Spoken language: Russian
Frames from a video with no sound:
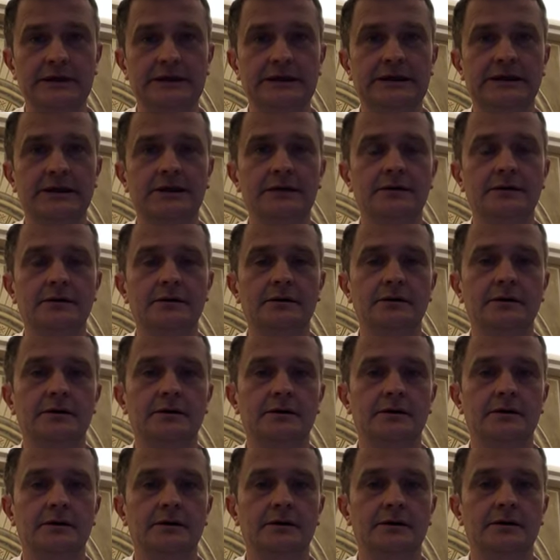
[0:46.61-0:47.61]
И
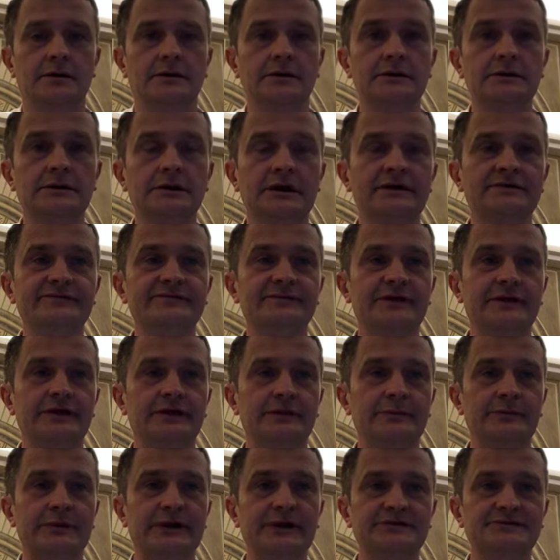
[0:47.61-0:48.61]

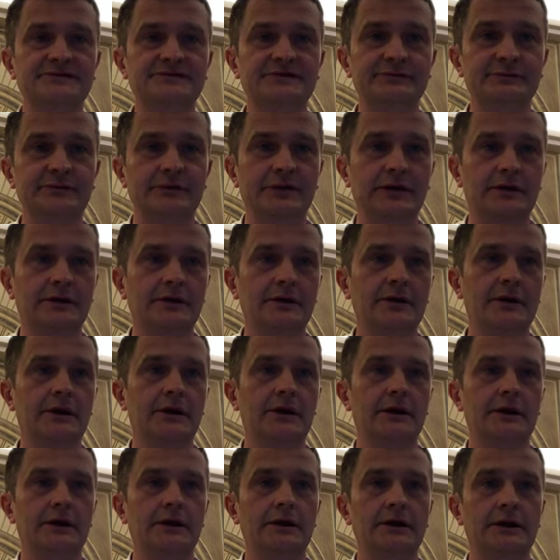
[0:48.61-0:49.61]
главное, принципы,
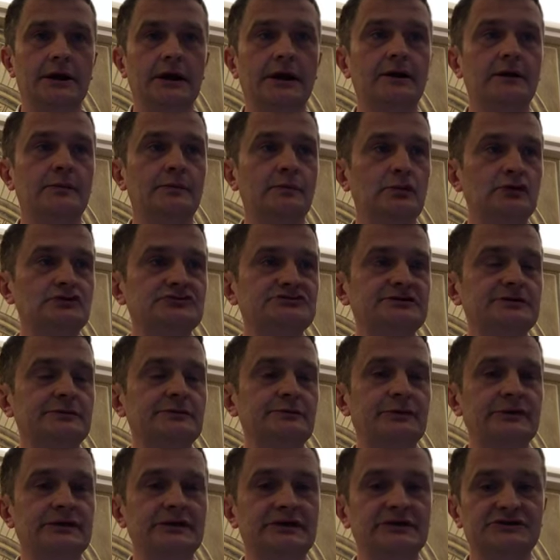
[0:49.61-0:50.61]
как
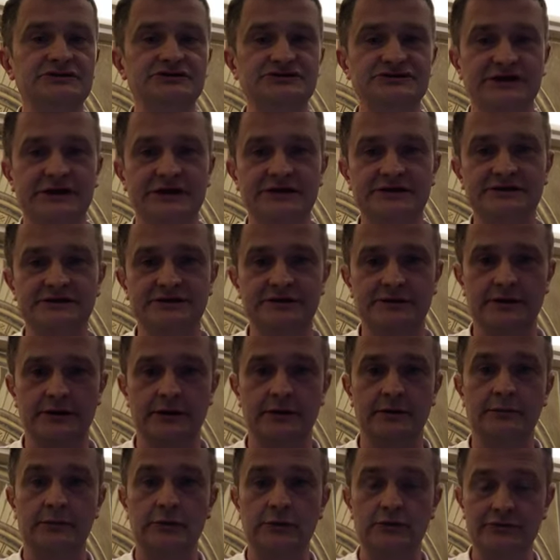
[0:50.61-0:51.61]
можно поддержать
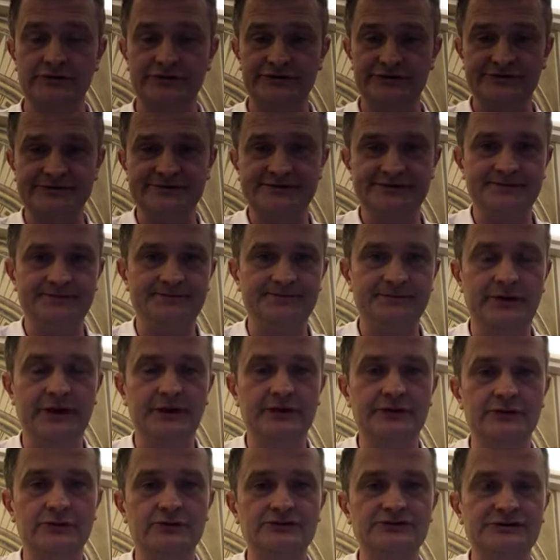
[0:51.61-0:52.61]
молодость.
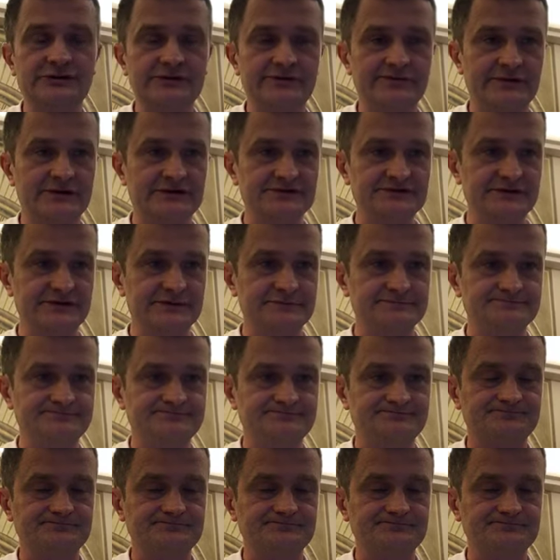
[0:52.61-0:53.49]
Это очень важно.